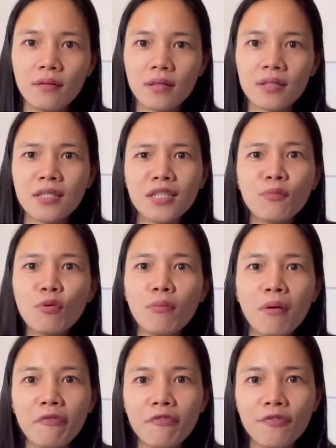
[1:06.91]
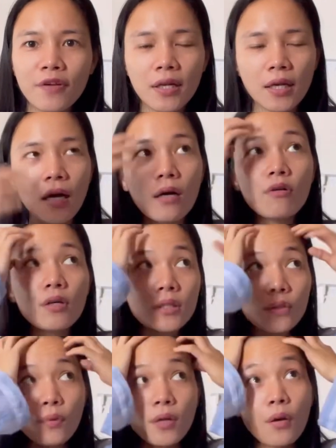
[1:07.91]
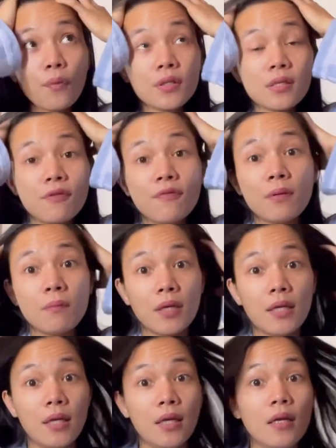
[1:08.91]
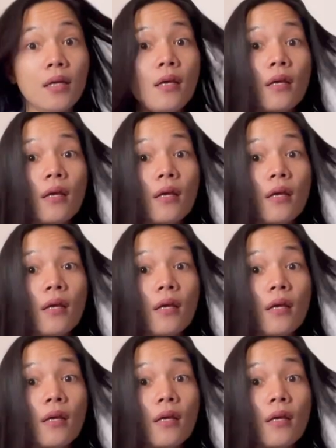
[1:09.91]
Kasi hindi mo mapifeel eh. Ako kasi when I was saving money,